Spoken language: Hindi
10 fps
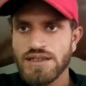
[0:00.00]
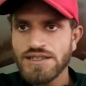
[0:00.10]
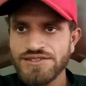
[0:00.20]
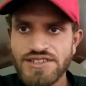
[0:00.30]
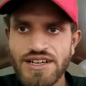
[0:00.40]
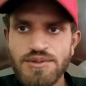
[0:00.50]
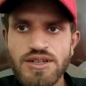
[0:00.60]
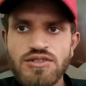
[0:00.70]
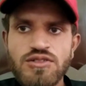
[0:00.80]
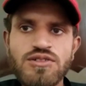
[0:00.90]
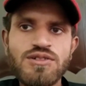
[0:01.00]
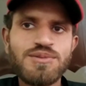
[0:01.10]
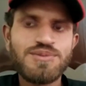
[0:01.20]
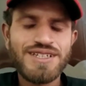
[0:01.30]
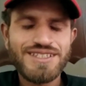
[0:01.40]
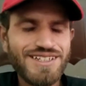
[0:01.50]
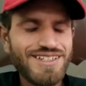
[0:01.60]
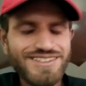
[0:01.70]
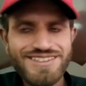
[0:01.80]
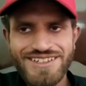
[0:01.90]
अस्सलाम वालेकुम मैं
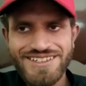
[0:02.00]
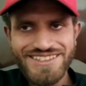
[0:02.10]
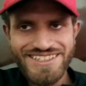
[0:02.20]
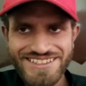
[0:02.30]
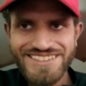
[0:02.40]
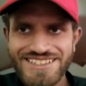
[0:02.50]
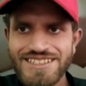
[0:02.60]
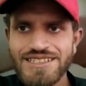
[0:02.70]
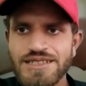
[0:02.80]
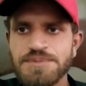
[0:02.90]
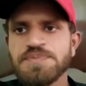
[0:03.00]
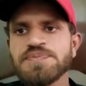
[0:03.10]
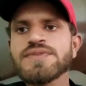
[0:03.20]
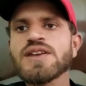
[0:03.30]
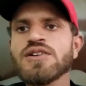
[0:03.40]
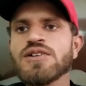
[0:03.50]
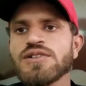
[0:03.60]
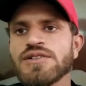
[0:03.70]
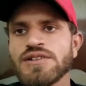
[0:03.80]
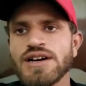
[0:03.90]
दानिश खान न्याजी
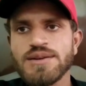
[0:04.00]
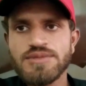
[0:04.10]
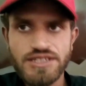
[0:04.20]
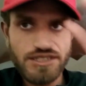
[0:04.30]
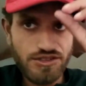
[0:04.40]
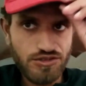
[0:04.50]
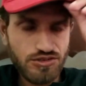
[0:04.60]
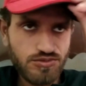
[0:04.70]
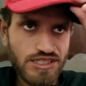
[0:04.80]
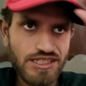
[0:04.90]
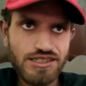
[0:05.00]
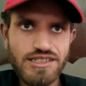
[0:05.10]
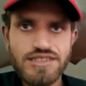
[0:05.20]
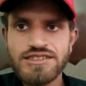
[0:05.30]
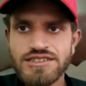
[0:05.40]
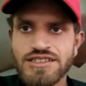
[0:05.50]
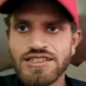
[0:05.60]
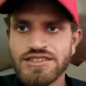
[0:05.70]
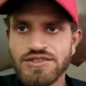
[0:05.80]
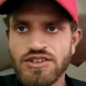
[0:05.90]
और आप देख रहे हैं यूट्यूब चैनल दानिश
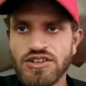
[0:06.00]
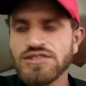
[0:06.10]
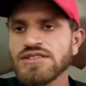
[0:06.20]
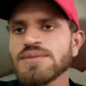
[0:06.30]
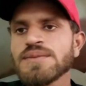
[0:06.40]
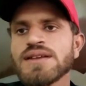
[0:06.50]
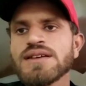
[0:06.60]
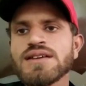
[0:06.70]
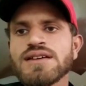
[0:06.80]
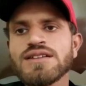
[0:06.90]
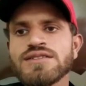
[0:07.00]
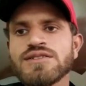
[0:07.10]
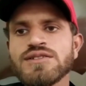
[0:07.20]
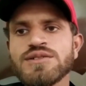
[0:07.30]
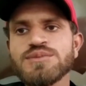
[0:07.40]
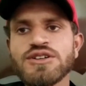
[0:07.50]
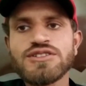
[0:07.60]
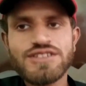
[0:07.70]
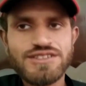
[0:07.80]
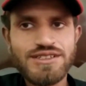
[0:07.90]
न्याजी व्लॉग्स तो
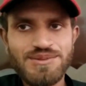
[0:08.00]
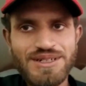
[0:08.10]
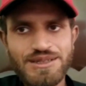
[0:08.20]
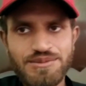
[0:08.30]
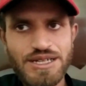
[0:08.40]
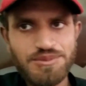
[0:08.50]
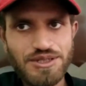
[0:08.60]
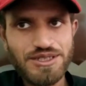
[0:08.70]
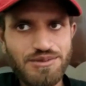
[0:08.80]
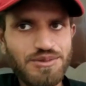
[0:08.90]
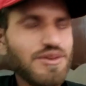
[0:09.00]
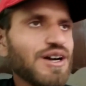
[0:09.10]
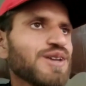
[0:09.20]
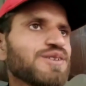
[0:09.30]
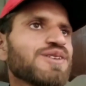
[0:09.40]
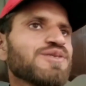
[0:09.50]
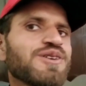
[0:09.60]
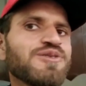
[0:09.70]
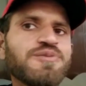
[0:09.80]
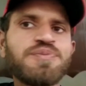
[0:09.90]
बहुत अरसे बाद मैं आपकी खिदमत में हाज़िर
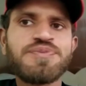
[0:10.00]
हुआ हूँ